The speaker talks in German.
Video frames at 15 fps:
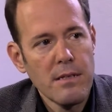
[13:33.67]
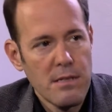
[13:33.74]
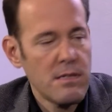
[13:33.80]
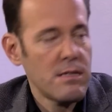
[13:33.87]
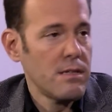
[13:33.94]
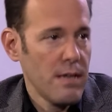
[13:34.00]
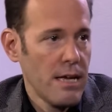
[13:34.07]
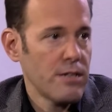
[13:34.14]
das
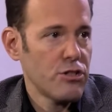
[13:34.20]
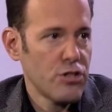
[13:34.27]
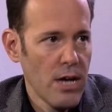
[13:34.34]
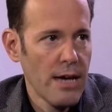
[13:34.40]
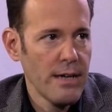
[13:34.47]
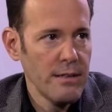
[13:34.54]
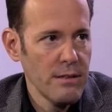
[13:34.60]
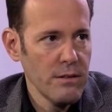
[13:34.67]
ist
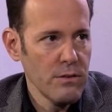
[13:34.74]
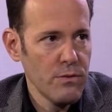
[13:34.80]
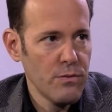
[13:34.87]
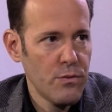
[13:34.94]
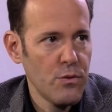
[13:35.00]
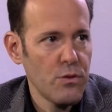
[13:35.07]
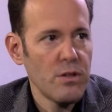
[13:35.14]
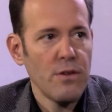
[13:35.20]
entscheidend
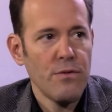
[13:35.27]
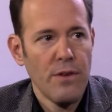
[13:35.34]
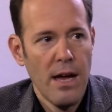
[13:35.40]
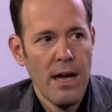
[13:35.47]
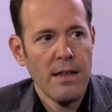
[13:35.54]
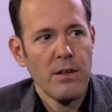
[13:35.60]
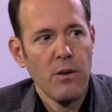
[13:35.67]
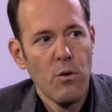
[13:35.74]
für eine
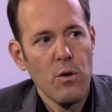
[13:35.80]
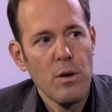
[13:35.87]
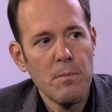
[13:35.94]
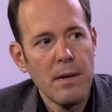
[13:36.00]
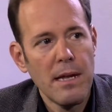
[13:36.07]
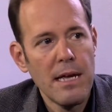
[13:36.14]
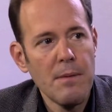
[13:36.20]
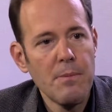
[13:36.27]
Veränderung
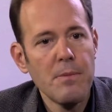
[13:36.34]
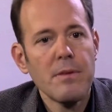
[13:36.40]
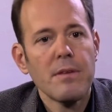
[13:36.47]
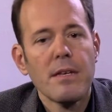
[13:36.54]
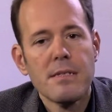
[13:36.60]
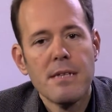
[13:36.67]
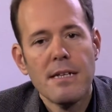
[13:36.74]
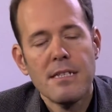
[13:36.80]
im Leben.
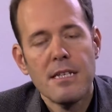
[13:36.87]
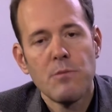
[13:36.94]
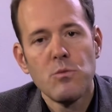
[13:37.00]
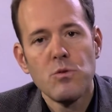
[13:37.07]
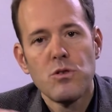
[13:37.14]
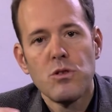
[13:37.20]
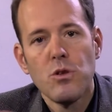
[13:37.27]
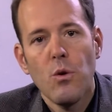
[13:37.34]
Das heißt, ich
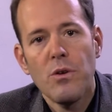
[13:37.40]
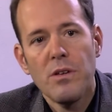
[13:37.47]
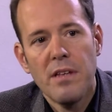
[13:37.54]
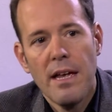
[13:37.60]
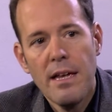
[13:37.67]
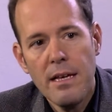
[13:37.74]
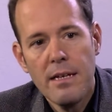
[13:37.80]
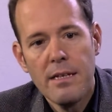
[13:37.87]
muss neu
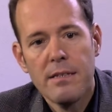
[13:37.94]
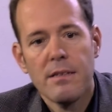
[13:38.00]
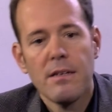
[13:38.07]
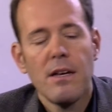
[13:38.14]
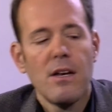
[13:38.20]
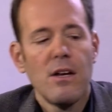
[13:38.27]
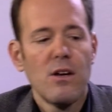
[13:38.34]
denken.